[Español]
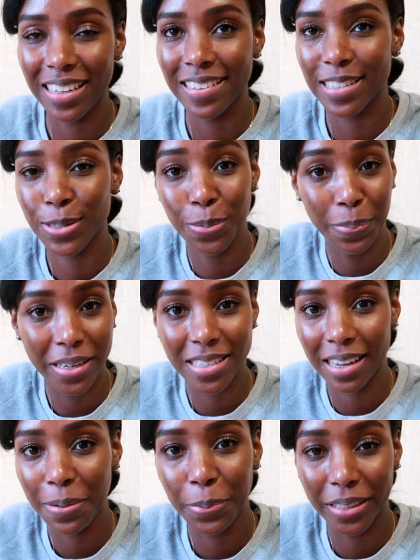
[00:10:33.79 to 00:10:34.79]
Y si son
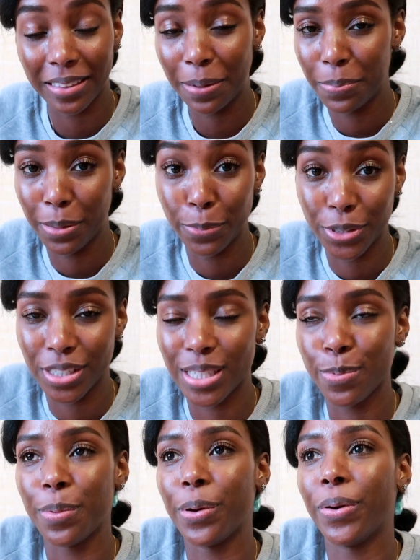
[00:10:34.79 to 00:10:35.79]
paisanas, pues también
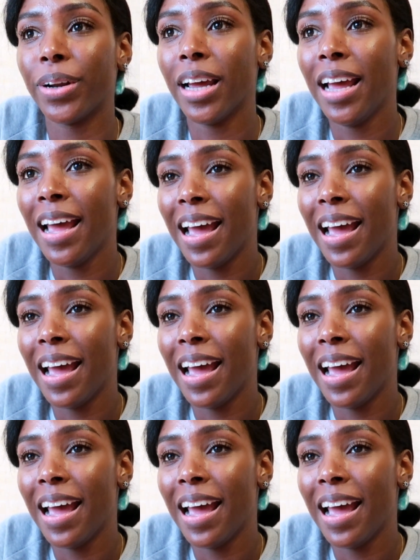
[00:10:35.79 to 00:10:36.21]
muchísimo mejor.